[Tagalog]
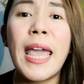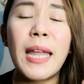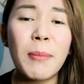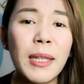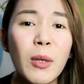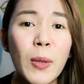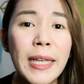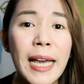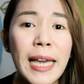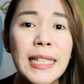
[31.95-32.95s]
And by the
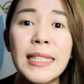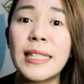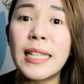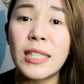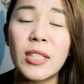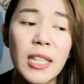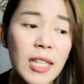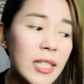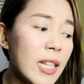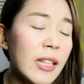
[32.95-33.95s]
way guys, this
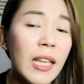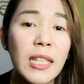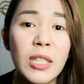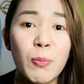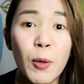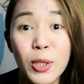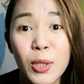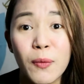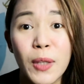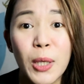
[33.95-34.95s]
is not a
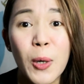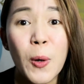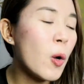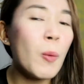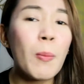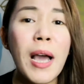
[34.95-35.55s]
sponsored video.